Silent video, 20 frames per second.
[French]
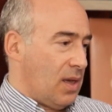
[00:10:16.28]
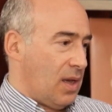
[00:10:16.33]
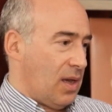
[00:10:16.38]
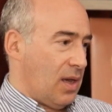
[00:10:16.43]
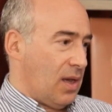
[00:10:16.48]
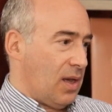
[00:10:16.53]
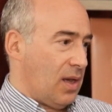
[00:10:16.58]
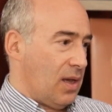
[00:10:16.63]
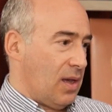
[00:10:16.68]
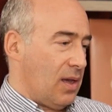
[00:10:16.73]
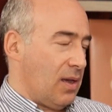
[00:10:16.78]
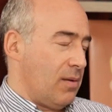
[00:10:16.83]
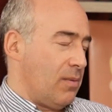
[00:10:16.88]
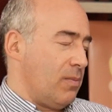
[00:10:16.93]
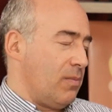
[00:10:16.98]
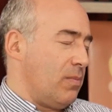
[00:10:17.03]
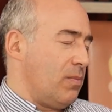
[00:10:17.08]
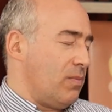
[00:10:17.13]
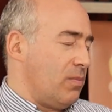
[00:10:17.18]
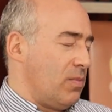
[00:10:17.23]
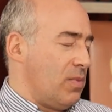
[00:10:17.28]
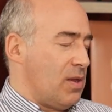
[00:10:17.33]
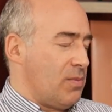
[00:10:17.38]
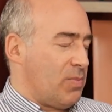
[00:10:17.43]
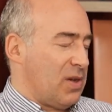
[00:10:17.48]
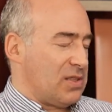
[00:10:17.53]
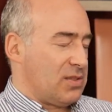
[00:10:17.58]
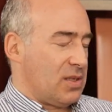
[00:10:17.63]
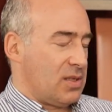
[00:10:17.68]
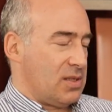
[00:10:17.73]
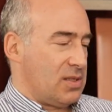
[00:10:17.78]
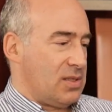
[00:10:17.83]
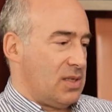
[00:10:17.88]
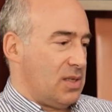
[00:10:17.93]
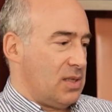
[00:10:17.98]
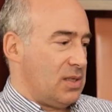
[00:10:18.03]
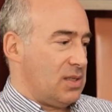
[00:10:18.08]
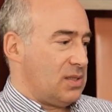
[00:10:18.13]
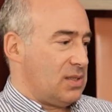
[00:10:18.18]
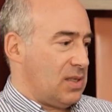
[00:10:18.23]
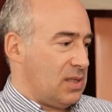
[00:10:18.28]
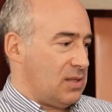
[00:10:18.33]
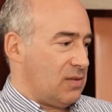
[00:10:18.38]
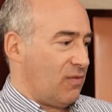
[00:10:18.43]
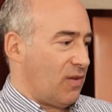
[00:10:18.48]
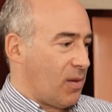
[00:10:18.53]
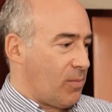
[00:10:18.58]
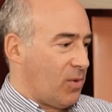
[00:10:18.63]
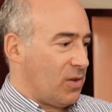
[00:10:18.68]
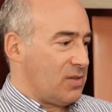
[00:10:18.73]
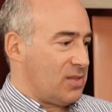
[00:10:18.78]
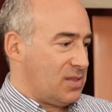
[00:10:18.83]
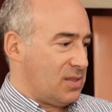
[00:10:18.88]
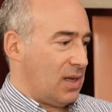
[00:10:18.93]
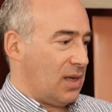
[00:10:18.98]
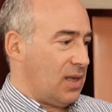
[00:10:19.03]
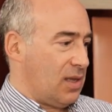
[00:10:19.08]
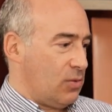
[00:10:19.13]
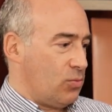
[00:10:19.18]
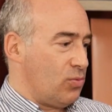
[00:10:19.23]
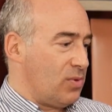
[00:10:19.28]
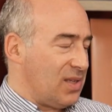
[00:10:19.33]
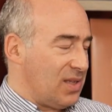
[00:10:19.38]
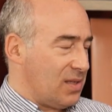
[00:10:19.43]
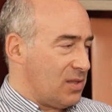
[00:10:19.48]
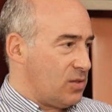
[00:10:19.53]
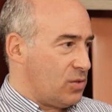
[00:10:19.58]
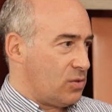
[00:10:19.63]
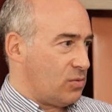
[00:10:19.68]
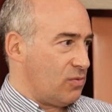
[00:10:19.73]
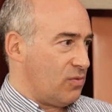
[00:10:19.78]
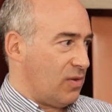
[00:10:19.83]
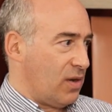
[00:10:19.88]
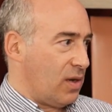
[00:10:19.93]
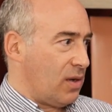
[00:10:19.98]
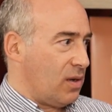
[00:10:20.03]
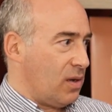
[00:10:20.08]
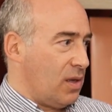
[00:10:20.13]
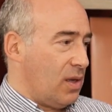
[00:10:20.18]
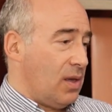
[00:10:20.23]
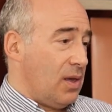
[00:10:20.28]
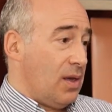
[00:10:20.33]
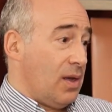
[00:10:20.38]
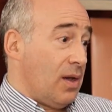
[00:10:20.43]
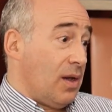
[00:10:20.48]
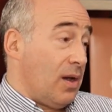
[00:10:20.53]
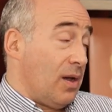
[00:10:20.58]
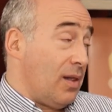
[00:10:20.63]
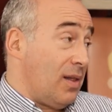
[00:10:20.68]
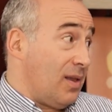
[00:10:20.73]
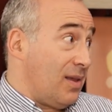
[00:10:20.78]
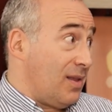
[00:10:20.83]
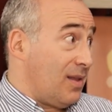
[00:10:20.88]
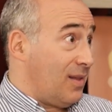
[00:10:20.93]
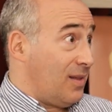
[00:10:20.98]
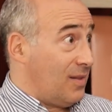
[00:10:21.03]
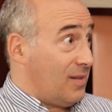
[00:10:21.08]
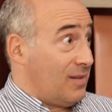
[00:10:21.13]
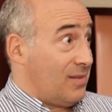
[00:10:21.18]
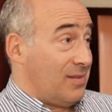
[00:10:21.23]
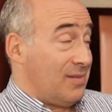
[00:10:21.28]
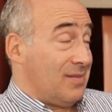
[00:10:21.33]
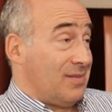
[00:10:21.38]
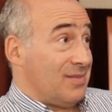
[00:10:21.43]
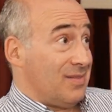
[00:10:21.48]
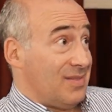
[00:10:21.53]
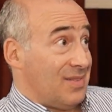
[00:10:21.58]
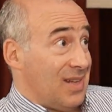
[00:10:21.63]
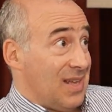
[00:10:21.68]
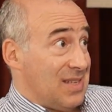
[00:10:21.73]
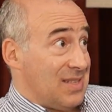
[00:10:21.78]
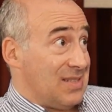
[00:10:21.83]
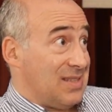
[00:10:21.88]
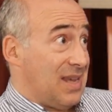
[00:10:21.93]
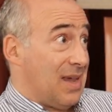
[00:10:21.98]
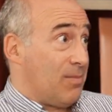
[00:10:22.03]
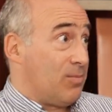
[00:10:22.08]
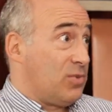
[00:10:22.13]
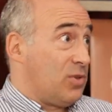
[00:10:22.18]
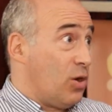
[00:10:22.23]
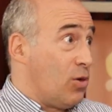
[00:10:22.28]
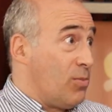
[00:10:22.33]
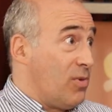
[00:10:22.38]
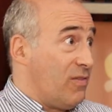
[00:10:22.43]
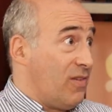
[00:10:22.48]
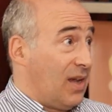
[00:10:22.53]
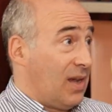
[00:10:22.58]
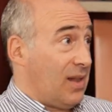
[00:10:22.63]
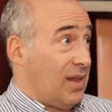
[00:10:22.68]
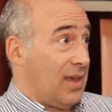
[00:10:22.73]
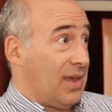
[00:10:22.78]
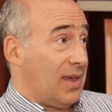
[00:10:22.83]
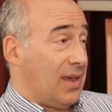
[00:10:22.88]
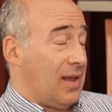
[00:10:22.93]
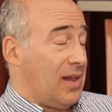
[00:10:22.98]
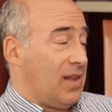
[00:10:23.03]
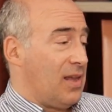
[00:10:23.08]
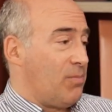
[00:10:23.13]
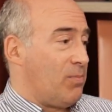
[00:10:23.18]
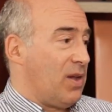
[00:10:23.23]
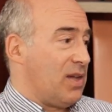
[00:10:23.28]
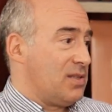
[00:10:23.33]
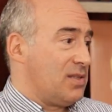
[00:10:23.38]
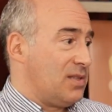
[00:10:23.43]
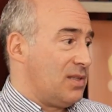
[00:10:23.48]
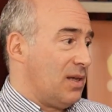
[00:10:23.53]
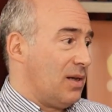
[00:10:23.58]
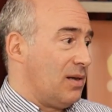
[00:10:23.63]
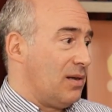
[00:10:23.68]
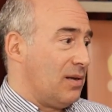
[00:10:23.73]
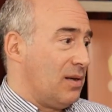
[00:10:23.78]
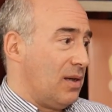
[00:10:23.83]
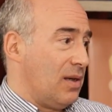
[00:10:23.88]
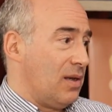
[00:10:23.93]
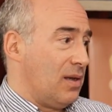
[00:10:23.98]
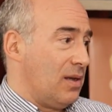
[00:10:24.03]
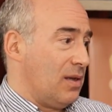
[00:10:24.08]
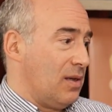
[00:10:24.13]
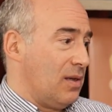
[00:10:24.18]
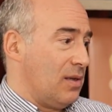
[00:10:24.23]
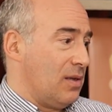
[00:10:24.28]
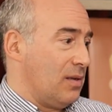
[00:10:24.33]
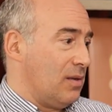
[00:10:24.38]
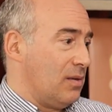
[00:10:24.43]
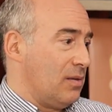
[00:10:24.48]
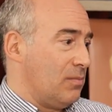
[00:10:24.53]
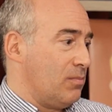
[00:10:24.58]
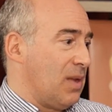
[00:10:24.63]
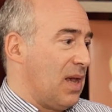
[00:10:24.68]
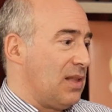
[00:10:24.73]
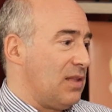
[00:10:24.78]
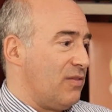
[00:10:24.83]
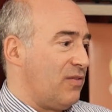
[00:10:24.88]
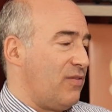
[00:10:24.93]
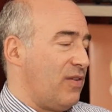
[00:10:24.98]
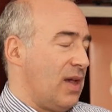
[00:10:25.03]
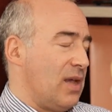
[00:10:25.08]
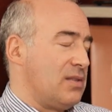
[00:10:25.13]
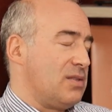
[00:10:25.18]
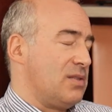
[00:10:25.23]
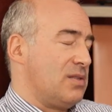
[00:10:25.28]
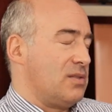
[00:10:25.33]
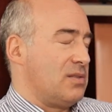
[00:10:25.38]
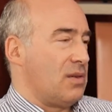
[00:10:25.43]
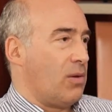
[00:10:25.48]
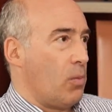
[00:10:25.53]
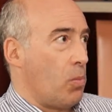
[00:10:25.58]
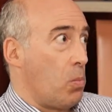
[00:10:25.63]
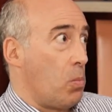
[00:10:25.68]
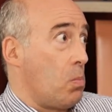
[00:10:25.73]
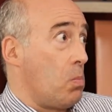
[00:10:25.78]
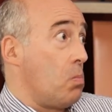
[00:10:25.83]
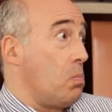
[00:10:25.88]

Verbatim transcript: euh, ben, parce que c'est vraiment ça qui nous guide souvent. Les, symptômes avec lesquels les patients euh, manifestent sont